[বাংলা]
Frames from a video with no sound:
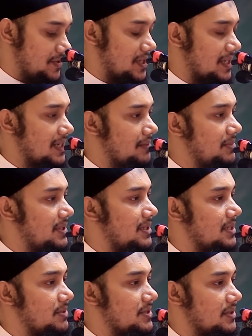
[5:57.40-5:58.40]
চার নাম্বার
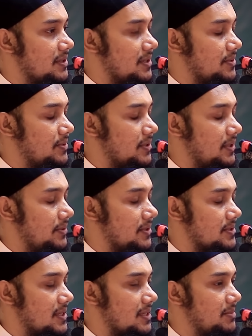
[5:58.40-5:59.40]
নবী সাল্লাহ আলী
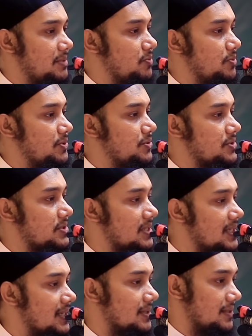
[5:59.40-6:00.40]
পবিত্র
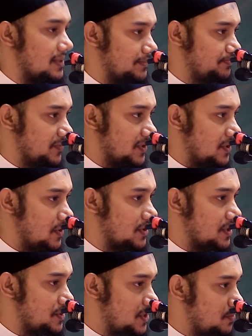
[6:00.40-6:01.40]
সিরাত
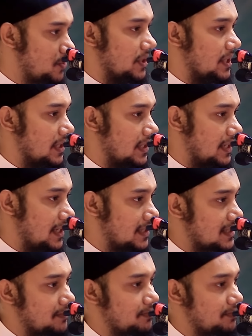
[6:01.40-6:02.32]
অর্থাৎ জীবনী এটা